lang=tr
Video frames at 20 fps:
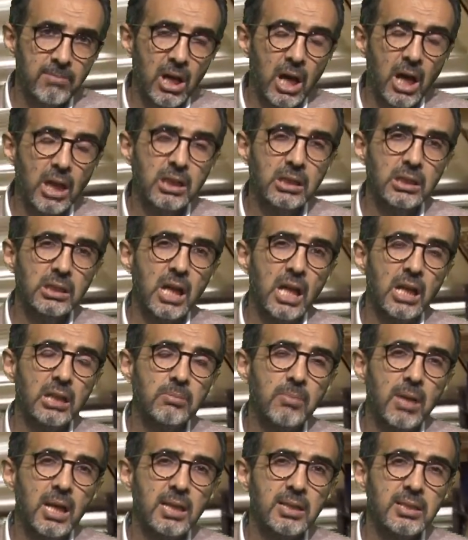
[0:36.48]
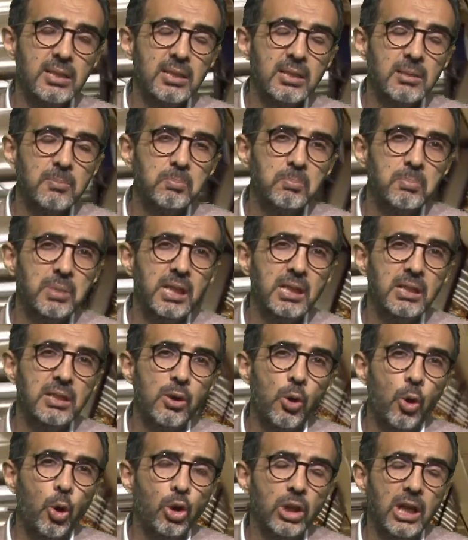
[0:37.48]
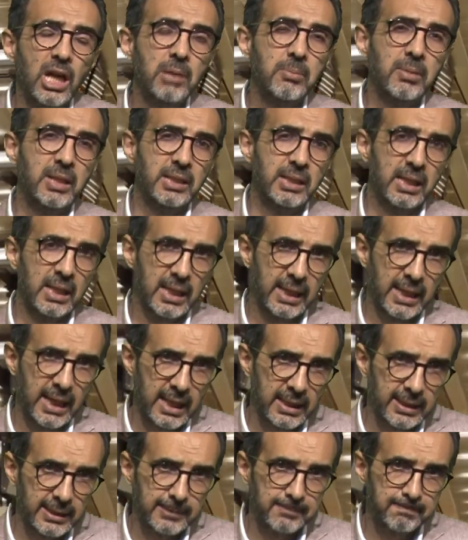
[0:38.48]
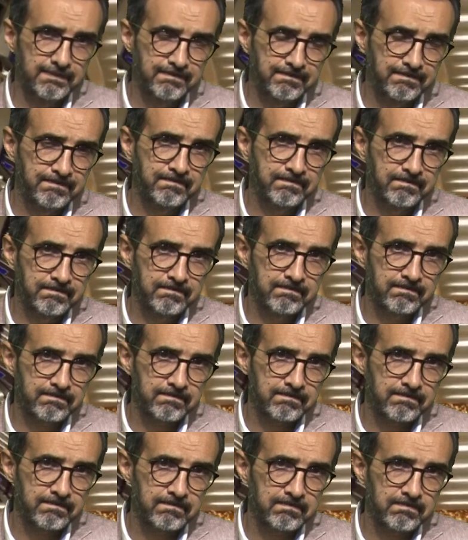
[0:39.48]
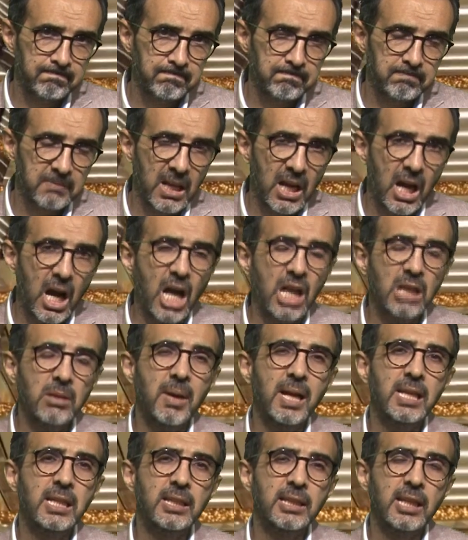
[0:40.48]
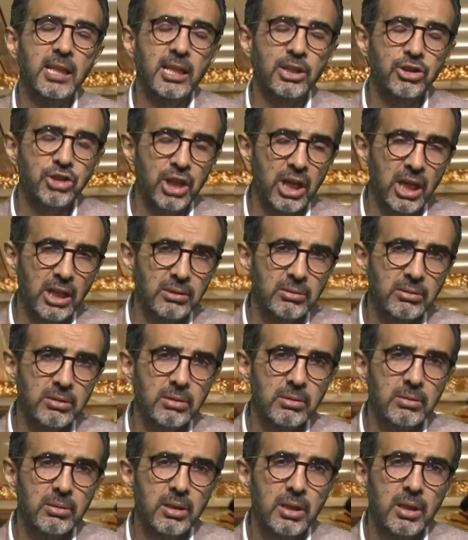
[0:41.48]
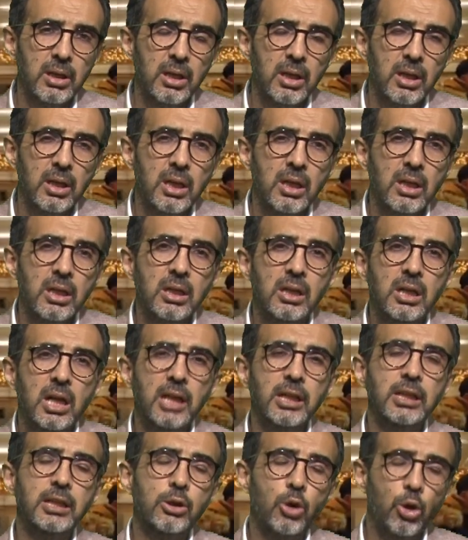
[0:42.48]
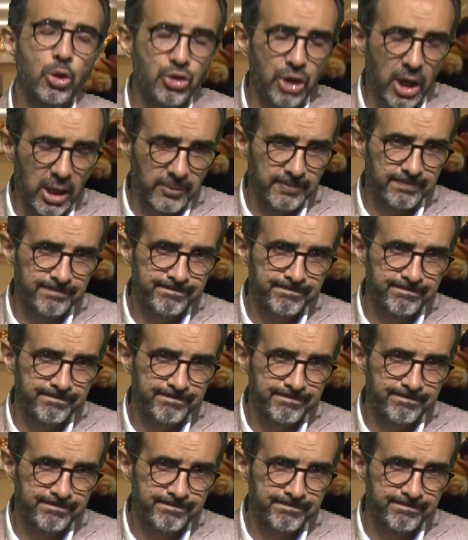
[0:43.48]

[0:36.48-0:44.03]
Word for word: akıl almaz bir olay meydana geldi. Almanya'da yaşayan karı koca